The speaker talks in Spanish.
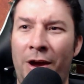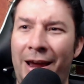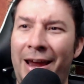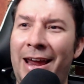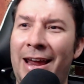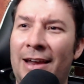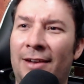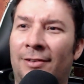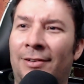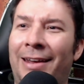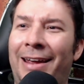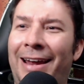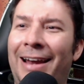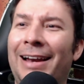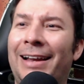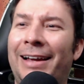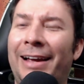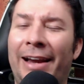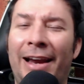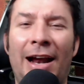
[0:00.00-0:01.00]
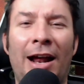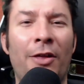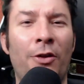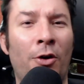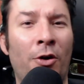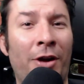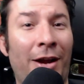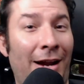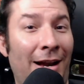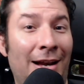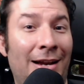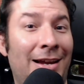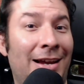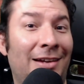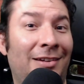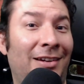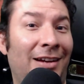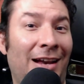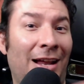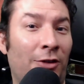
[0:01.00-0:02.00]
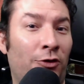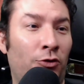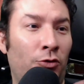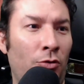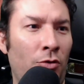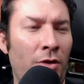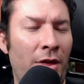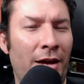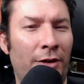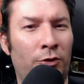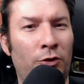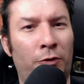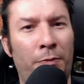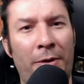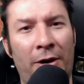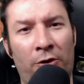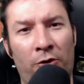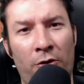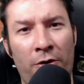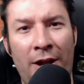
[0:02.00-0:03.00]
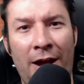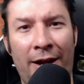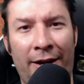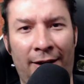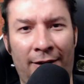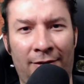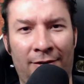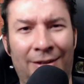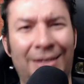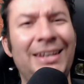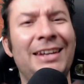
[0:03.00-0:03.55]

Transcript: es el creador el que se la suda a sus personajes.